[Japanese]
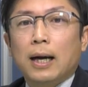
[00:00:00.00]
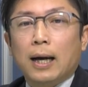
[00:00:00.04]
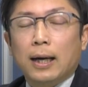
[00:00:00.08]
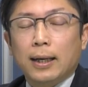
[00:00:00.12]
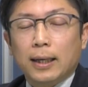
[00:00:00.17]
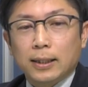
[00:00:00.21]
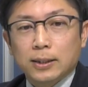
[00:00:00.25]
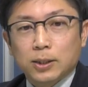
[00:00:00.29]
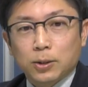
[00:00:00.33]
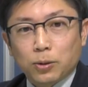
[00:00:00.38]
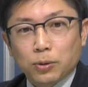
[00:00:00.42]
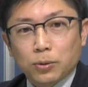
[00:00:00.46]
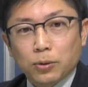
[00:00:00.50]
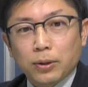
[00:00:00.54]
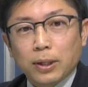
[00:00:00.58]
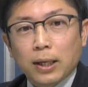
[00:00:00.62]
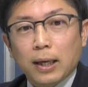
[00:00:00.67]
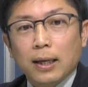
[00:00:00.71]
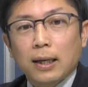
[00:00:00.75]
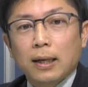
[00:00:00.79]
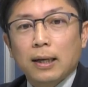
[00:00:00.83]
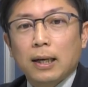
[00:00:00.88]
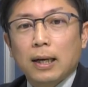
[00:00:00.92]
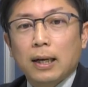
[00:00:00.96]
話すこと
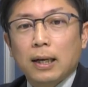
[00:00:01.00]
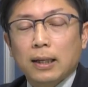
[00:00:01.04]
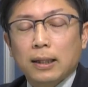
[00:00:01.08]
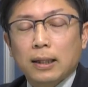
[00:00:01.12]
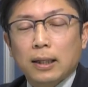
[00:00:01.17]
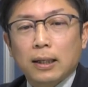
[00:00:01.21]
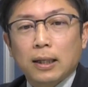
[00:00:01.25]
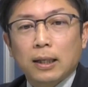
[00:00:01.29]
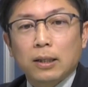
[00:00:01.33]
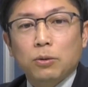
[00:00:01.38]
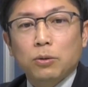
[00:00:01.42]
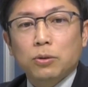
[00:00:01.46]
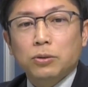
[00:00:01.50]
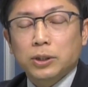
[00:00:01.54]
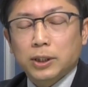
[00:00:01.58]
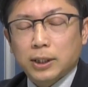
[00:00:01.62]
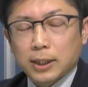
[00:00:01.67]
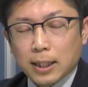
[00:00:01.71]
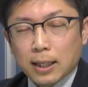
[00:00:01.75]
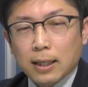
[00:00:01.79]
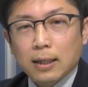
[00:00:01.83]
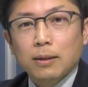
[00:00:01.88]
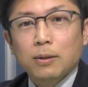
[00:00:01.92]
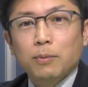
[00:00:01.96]
で新たな糸
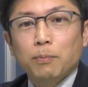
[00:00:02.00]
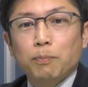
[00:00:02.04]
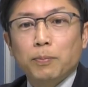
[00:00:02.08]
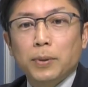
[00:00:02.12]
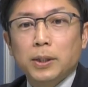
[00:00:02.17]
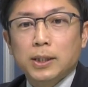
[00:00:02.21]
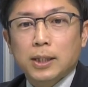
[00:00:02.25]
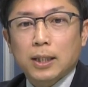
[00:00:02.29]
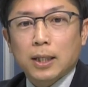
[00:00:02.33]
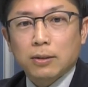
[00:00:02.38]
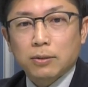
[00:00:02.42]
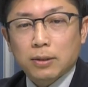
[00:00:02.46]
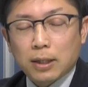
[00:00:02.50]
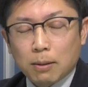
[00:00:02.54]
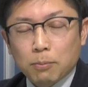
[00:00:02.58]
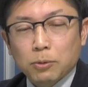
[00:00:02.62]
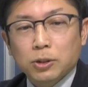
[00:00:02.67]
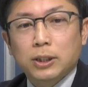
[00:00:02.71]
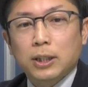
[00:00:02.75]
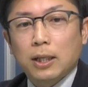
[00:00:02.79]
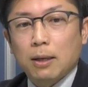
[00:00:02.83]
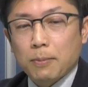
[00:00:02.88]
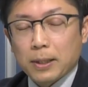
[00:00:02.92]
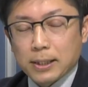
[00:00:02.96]
口が見つかるか
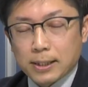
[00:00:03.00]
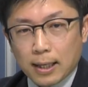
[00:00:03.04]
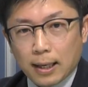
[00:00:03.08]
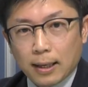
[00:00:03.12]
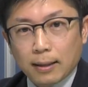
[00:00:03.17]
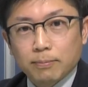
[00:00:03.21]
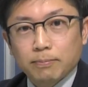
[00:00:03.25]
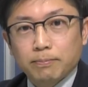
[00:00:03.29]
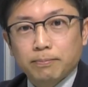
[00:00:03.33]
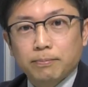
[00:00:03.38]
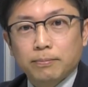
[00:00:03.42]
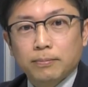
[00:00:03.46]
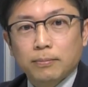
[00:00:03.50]
もしれません